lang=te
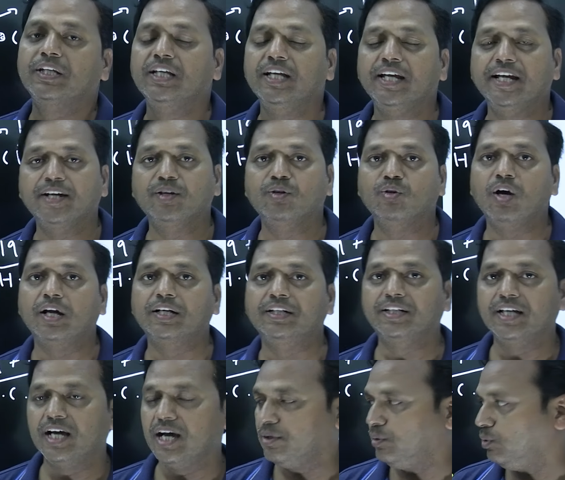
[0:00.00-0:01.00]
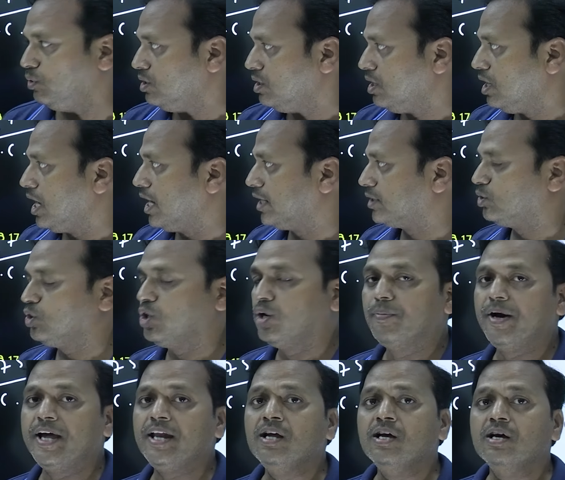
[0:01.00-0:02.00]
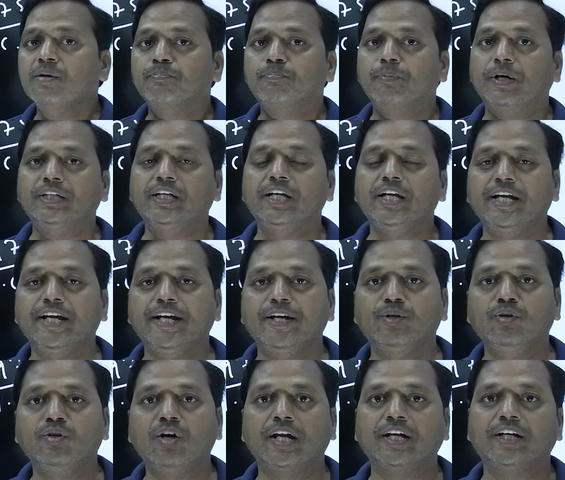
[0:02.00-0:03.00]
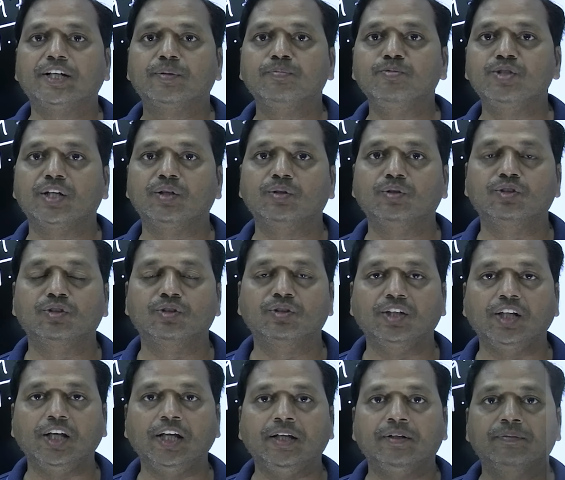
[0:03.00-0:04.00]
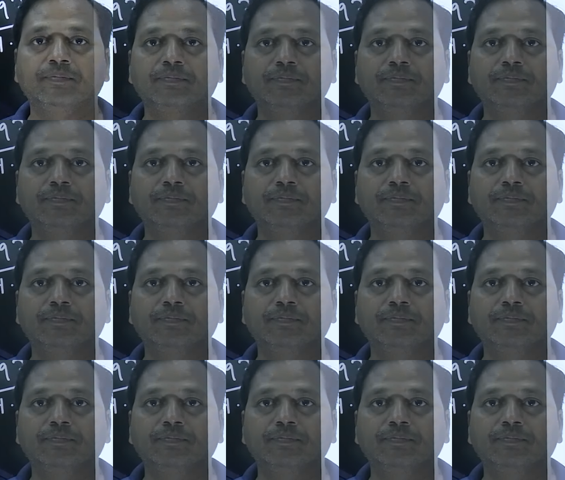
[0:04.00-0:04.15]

పదిహేడును అంటారు అక్టోబర్ పదిహేడును అనటం జరుగుతుంది